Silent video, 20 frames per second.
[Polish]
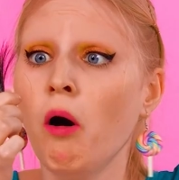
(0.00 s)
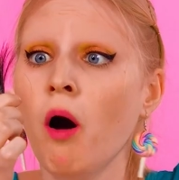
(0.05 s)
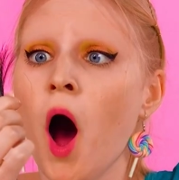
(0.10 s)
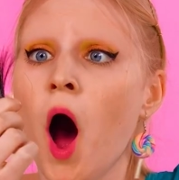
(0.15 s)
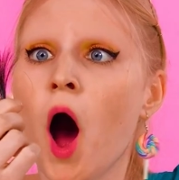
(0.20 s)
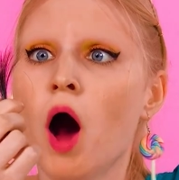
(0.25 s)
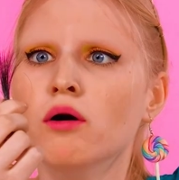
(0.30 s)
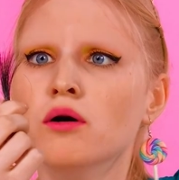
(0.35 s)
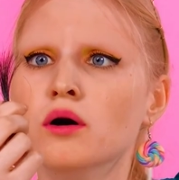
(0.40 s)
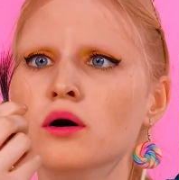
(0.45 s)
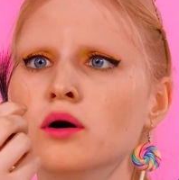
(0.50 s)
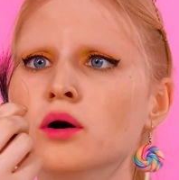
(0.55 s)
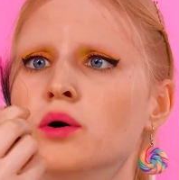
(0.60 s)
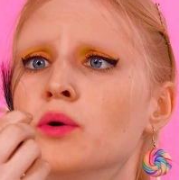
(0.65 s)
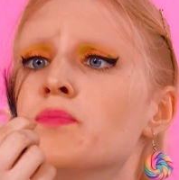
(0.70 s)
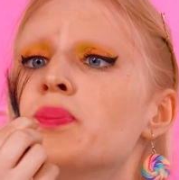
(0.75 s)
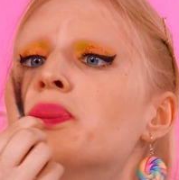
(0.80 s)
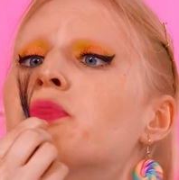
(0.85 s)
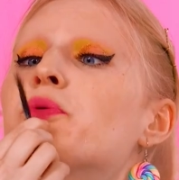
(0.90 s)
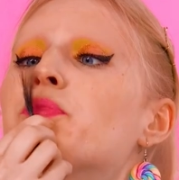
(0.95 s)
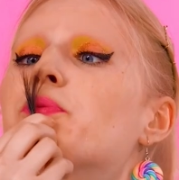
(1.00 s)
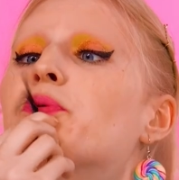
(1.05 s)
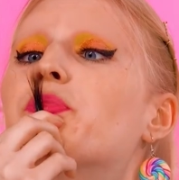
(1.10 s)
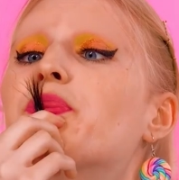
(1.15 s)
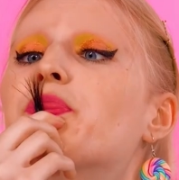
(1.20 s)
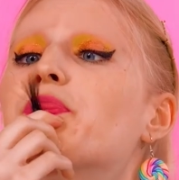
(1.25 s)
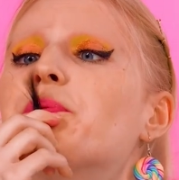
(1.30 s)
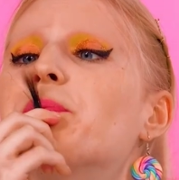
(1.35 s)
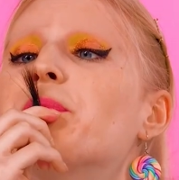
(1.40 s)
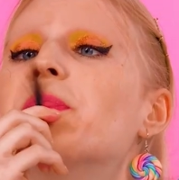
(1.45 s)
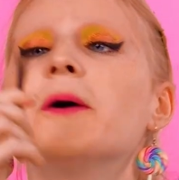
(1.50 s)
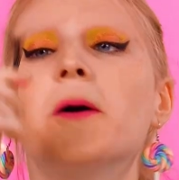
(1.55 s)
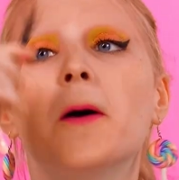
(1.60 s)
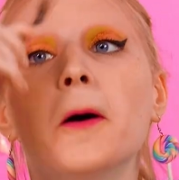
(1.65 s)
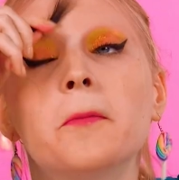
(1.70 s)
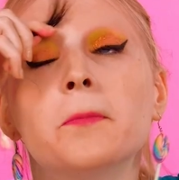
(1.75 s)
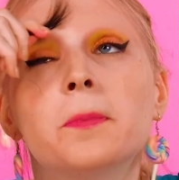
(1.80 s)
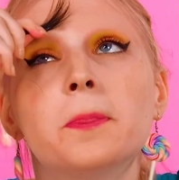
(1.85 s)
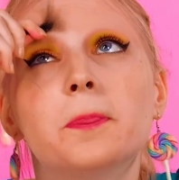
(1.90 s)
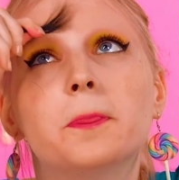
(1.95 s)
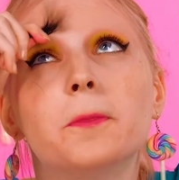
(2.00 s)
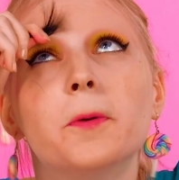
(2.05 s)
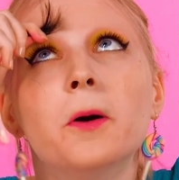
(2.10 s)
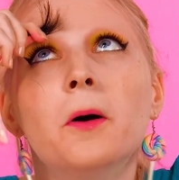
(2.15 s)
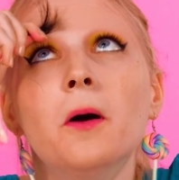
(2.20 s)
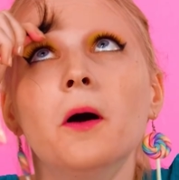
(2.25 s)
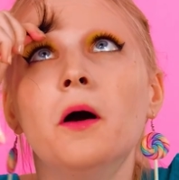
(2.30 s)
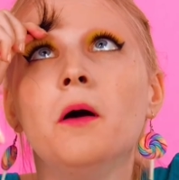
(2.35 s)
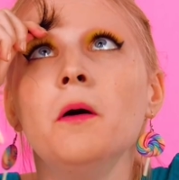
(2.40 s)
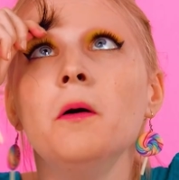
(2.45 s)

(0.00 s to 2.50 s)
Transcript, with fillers: To straszne. Trzeba je natychmiast przykleić z